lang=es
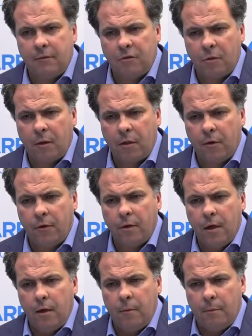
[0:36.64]
información
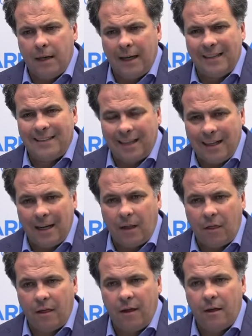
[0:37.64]
para
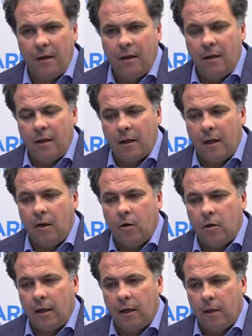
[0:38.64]
esclarecer qué es lo
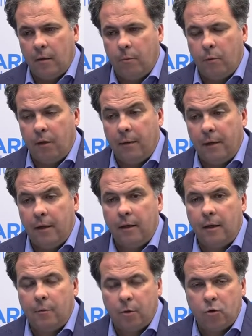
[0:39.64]
que pueda haber
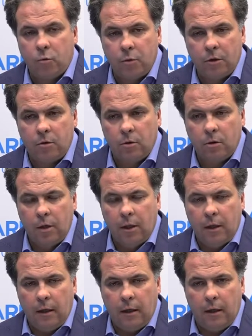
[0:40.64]
y, por supuesto,
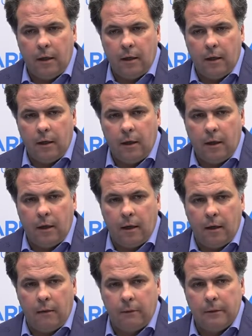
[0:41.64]
eh,
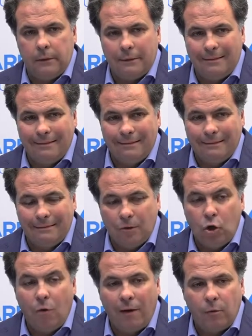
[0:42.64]
eh,
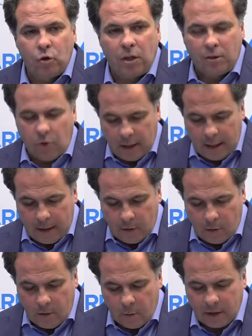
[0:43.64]
no vamos a tolerar, no
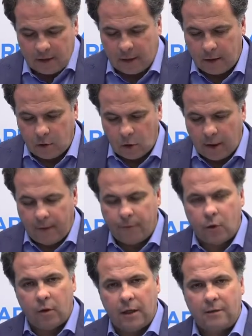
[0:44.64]
vamos a seguir
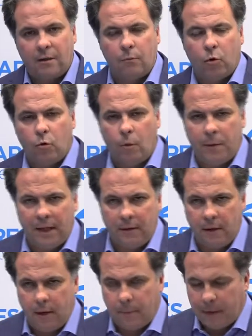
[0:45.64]
tolerando este modus operandi
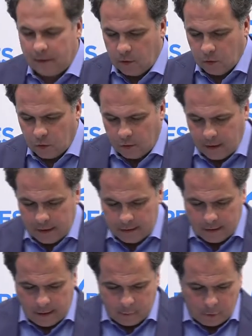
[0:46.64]
del Partido Socialista
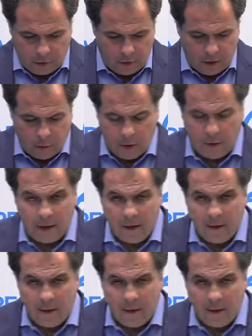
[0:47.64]
en la provincia de Huelva.